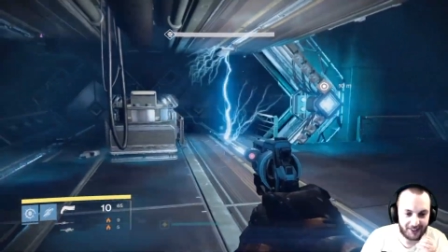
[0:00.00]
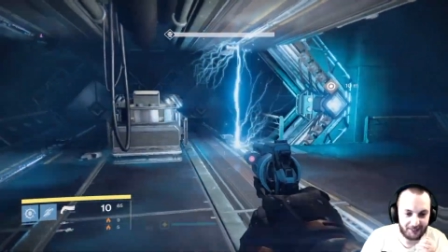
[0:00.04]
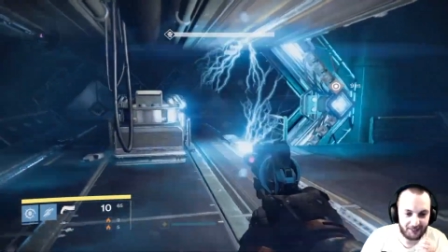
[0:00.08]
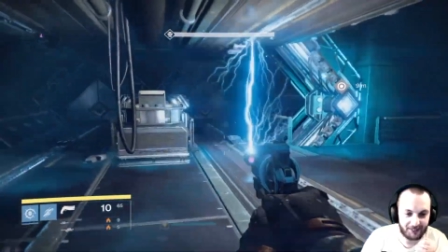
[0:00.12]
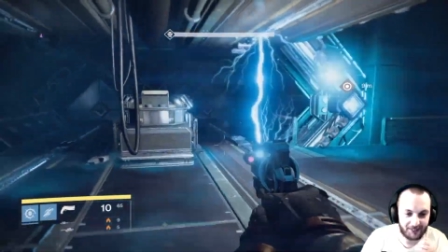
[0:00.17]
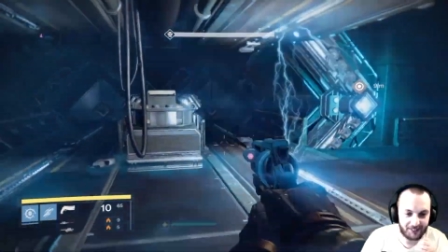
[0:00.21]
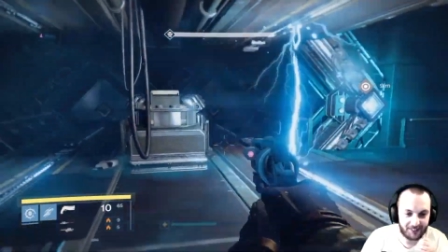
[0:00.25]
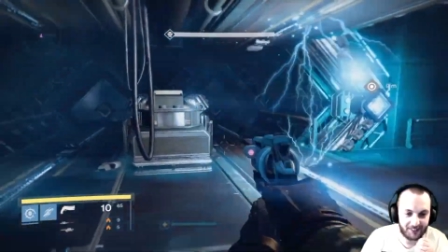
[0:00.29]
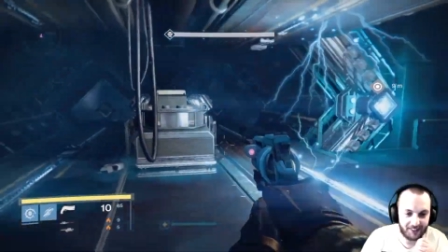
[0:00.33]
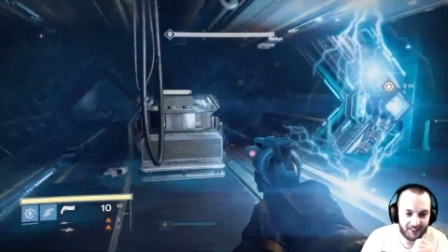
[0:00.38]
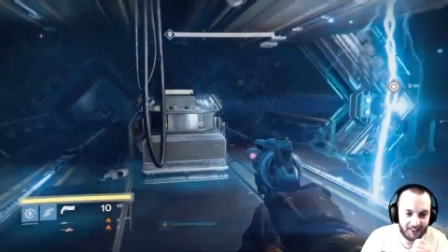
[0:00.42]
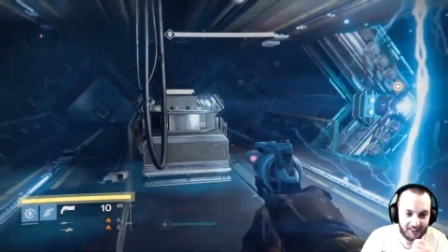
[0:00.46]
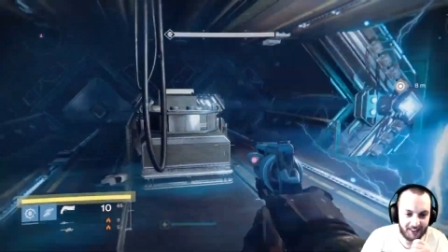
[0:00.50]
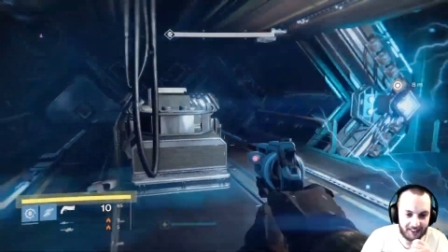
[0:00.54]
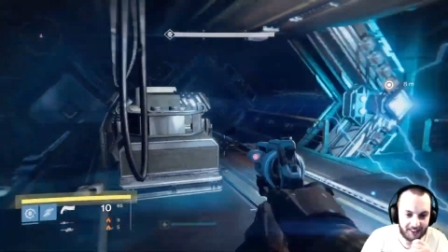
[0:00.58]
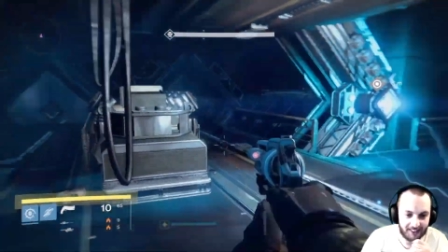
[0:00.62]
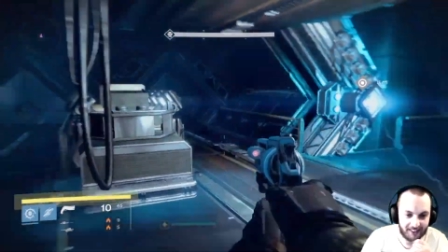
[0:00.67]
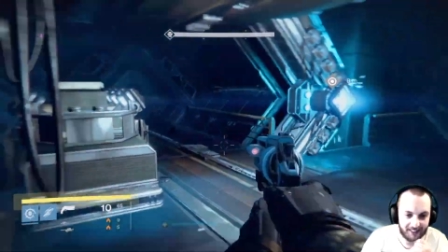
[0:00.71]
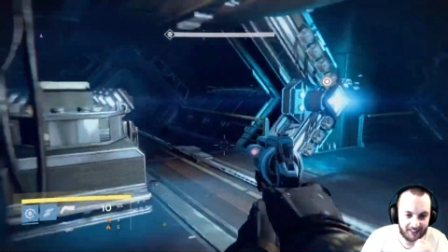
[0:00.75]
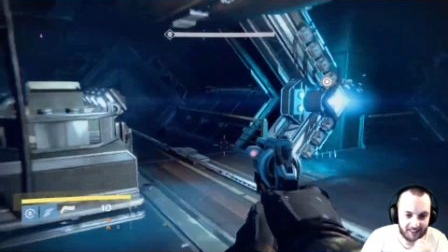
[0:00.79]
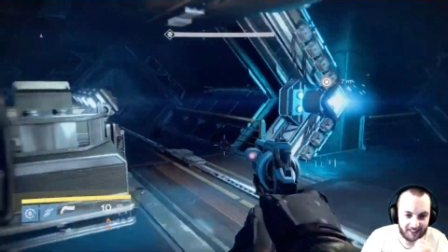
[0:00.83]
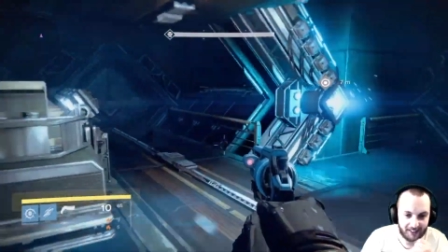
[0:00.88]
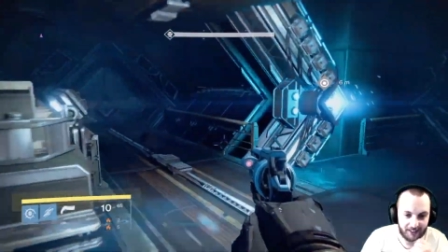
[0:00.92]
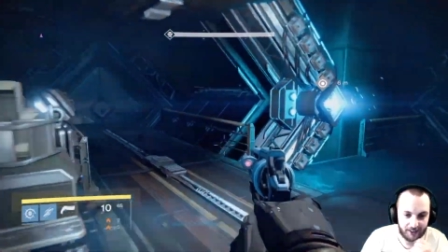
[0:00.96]
c'est bon.
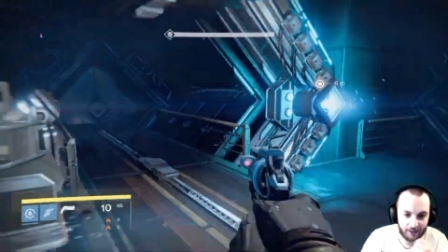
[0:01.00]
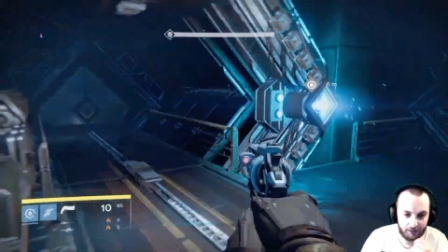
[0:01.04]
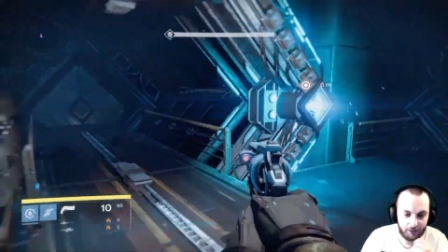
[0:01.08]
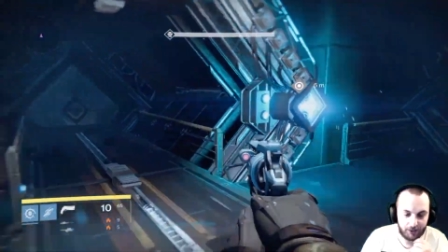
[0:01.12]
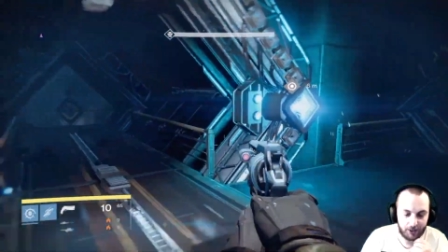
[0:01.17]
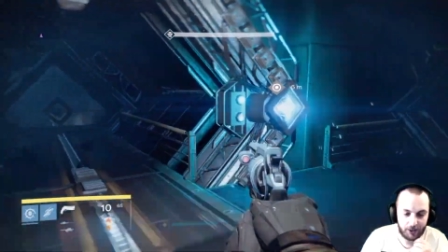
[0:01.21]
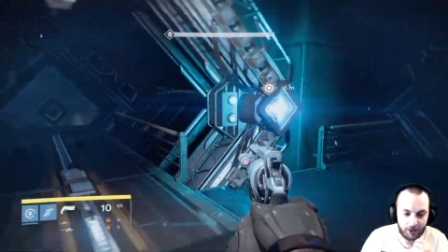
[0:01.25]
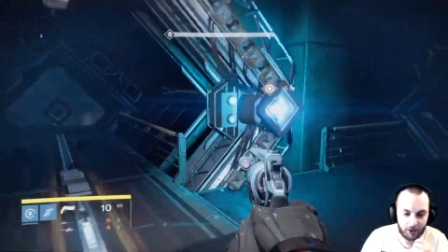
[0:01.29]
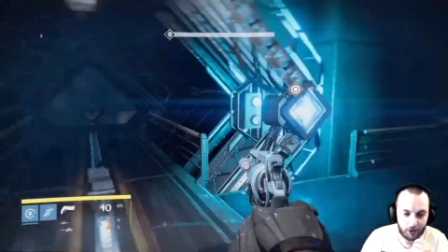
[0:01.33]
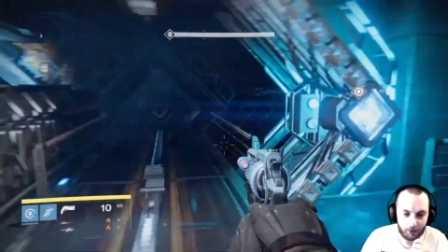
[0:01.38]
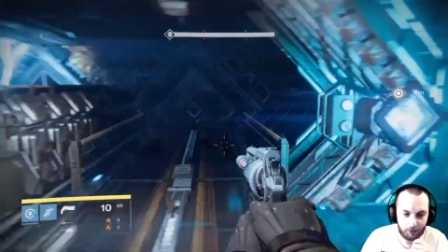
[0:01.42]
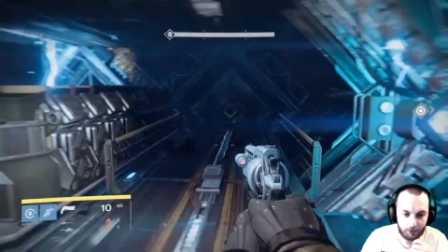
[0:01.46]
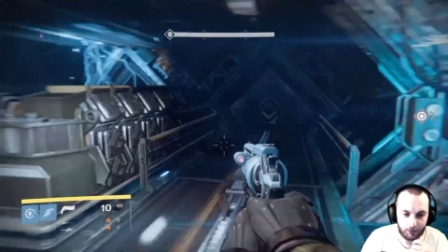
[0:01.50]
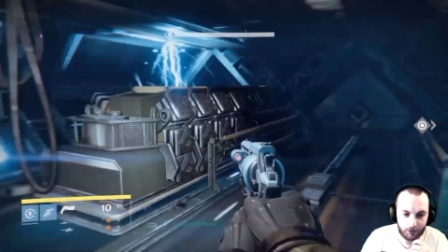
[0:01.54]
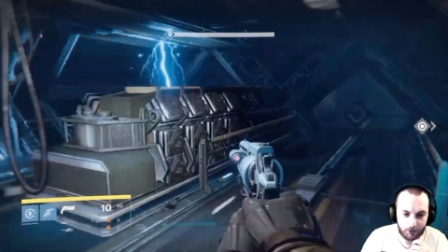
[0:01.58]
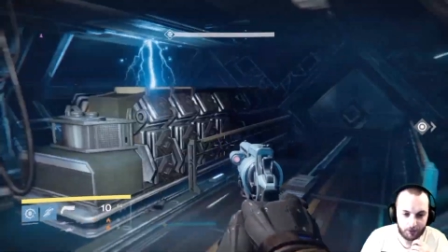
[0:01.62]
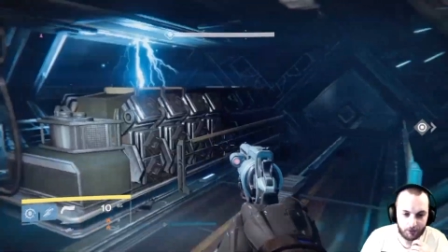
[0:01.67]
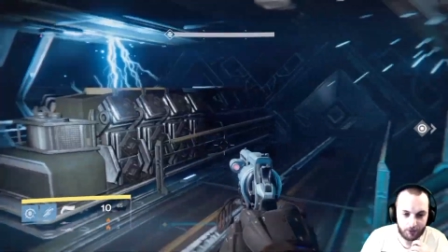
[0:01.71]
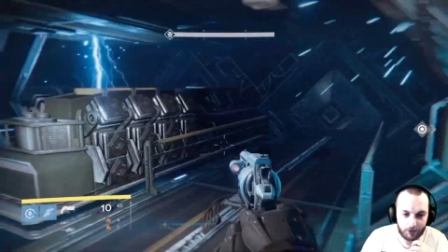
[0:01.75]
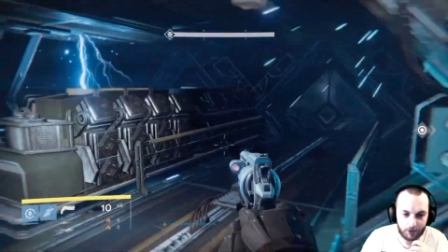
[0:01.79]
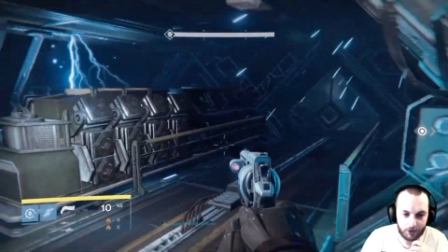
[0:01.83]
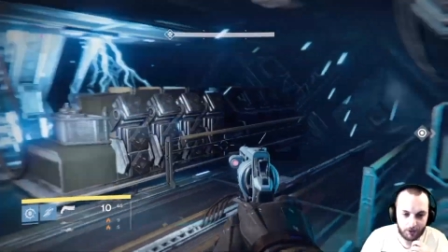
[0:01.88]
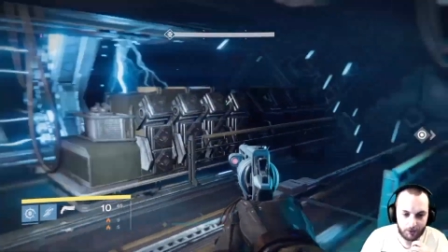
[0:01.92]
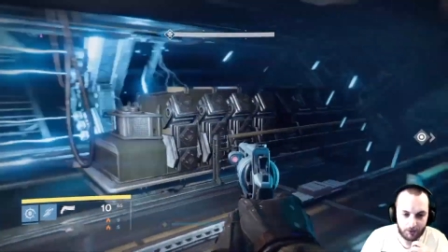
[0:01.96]
Il va y
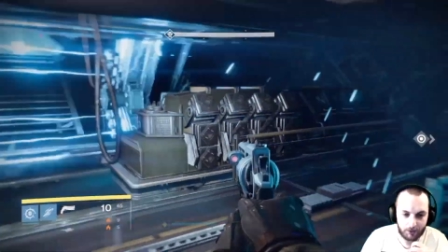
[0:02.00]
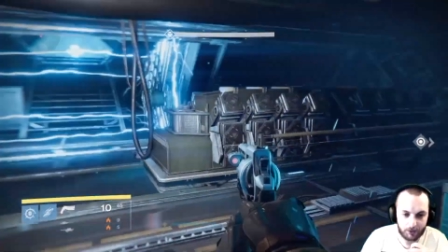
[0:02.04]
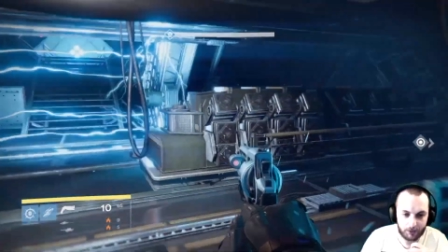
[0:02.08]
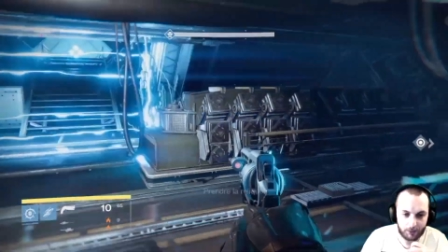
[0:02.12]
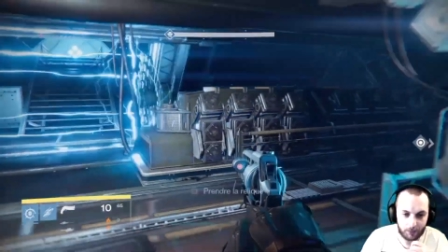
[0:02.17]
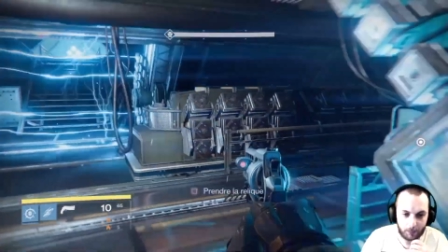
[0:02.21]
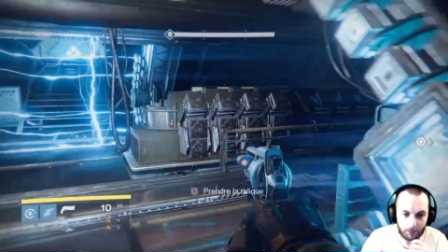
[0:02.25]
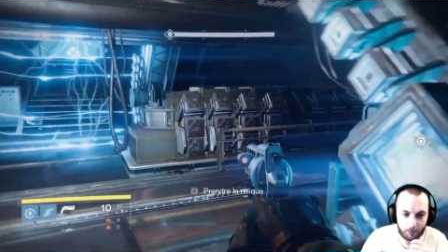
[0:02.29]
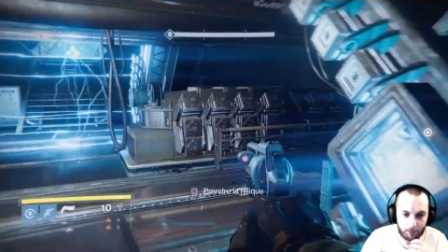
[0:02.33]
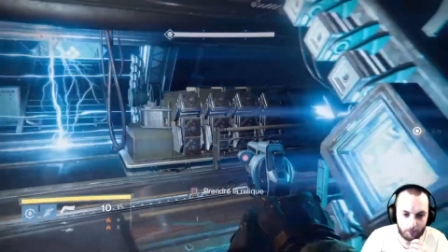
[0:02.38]
arriver, il va y arriver.